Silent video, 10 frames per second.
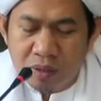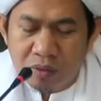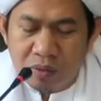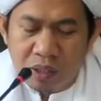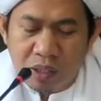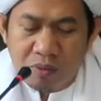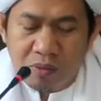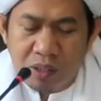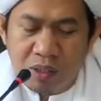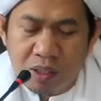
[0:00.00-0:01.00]
wa
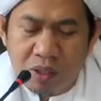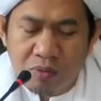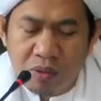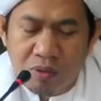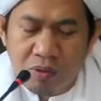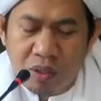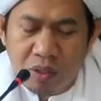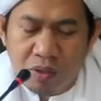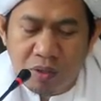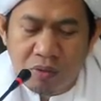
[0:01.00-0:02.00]
innama yaj'alu mahu
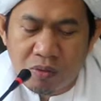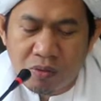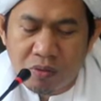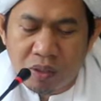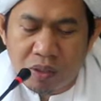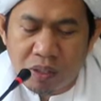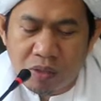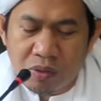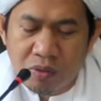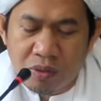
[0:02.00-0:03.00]
ghairahu
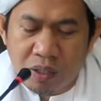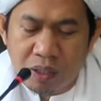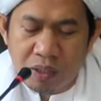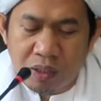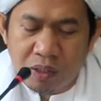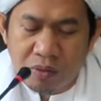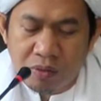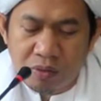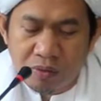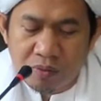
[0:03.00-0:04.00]
litaskuna
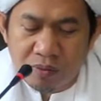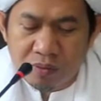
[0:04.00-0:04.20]
iddatuhu